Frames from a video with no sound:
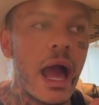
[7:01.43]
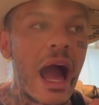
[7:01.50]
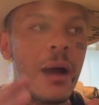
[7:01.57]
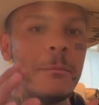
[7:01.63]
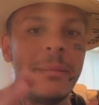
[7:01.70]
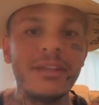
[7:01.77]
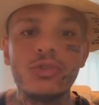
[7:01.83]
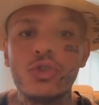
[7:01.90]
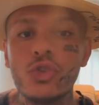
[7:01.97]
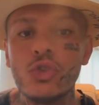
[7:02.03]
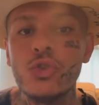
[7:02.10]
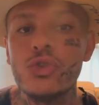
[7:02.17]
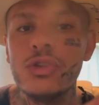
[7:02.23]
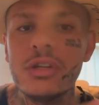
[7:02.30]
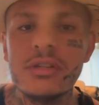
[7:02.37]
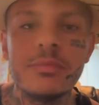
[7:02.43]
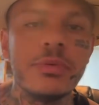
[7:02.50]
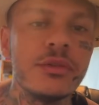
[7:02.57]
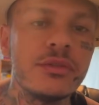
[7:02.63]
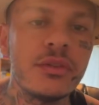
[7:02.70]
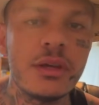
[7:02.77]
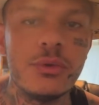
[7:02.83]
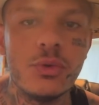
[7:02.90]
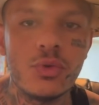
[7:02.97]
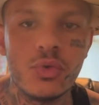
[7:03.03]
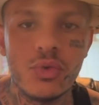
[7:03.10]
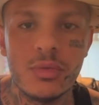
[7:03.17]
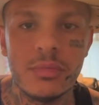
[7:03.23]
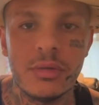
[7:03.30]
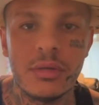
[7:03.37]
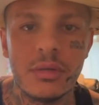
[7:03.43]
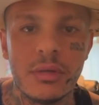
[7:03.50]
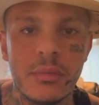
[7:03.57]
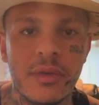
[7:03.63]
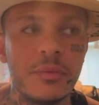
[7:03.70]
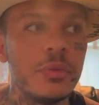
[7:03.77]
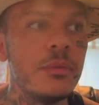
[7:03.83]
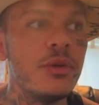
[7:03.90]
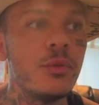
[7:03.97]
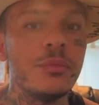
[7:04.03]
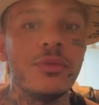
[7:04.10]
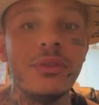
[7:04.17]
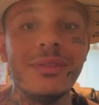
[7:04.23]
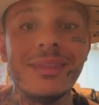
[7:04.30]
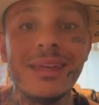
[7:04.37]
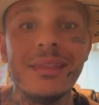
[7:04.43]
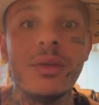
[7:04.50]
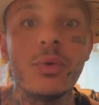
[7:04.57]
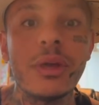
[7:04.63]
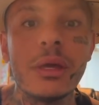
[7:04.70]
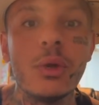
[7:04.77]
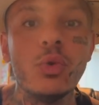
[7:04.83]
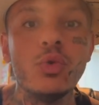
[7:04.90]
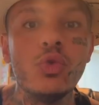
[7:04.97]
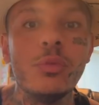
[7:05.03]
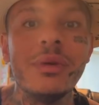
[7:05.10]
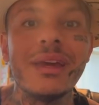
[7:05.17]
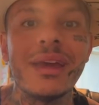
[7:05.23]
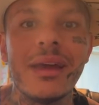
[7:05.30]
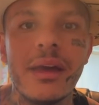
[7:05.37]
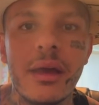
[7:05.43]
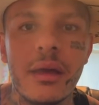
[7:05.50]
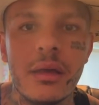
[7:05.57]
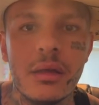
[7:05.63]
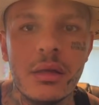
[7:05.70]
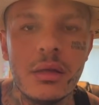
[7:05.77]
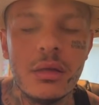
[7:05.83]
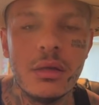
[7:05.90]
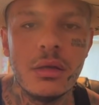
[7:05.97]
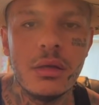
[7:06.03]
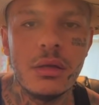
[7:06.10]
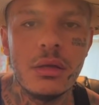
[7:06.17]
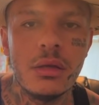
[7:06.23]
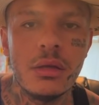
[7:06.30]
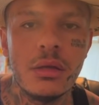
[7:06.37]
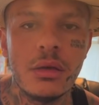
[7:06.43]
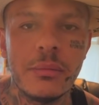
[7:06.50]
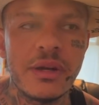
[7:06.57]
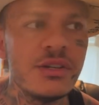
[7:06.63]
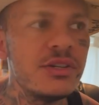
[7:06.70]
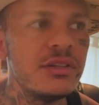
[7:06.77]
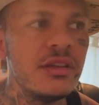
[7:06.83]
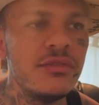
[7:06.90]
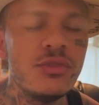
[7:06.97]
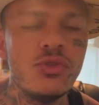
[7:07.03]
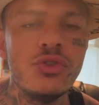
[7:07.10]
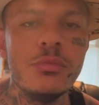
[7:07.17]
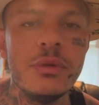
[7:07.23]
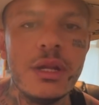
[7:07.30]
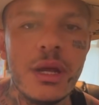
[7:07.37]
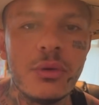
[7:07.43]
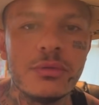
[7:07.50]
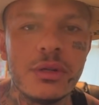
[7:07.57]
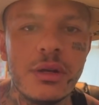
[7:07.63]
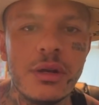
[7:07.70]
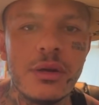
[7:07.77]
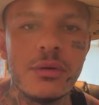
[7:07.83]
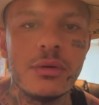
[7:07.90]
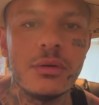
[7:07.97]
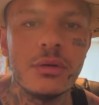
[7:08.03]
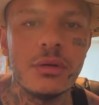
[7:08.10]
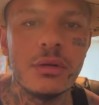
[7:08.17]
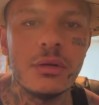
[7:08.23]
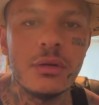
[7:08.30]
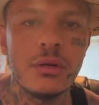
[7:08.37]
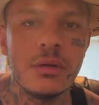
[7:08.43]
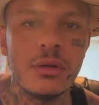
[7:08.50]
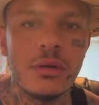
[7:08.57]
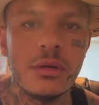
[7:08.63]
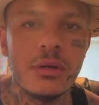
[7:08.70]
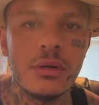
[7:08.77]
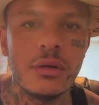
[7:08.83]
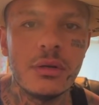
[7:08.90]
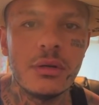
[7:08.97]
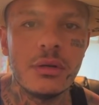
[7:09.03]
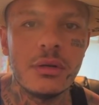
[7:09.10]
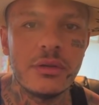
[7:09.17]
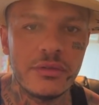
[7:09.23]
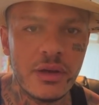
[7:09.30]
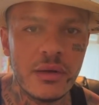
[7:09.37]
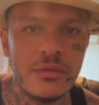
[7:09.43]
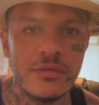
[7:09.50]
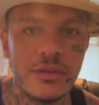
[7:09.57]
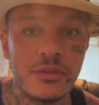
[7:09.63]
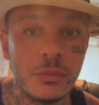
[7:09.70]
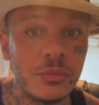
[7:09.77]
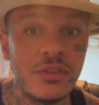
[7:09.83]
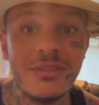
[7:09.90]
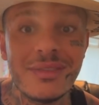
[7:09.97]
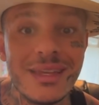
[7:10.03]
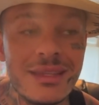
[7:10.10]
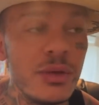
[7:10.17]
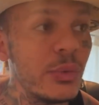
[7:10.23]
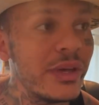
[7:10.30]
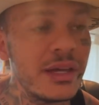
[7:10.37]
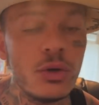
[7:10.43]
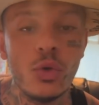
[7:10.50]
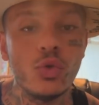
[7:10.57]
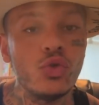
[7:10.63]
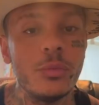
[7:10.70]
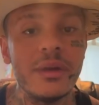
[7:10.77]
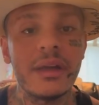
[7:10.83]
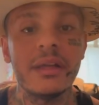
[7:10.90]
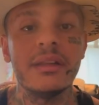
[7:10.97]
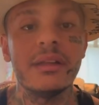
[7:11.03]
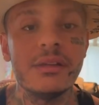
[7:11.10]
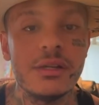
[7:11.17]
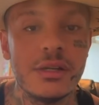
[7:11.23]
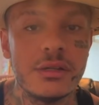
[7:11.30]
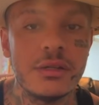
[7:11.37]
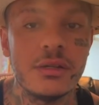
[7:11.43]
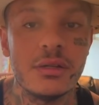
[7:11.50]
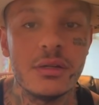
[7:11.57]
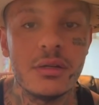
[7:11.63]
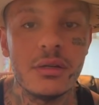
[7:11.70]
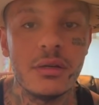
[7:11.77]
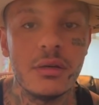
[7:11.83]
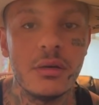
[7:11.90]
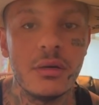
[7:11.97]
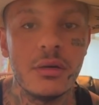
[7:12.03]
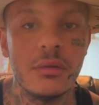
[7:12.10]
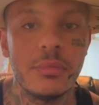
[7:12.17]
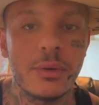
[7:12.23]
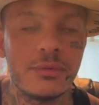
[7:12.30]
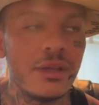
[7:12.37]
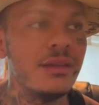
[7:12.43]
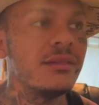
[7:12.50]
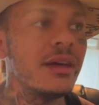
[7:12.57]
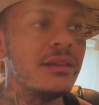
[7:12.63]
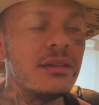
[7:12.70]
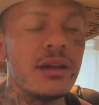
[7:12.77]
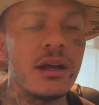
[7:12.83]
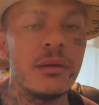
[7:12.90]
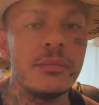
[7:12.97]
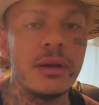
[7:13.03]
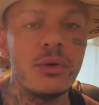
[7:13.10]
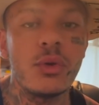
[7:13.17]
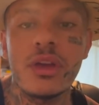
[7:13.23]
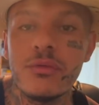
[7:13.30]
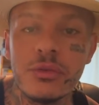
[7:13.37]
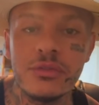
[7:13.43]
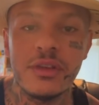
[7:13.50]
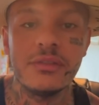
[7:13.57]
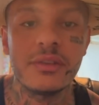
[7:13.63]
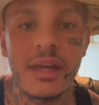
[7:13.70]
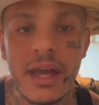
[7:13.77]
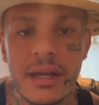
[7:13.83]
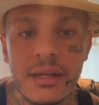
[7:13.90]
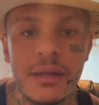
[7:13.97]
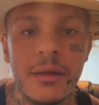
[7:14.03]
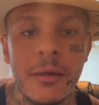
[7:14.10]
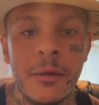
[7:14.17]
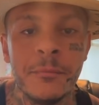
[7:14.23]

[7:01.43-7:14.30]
a metodologia de postar no YouTube. Mas primeiro eu preciso entender o que, que o YouTube quer. Pra gente ter vídeo de milhão, trilhão. Sabe, fãs? Eu preciso entender o que, que o YouTube quer da gente. Pra eu tentar entregar para ele. O que vocês querem?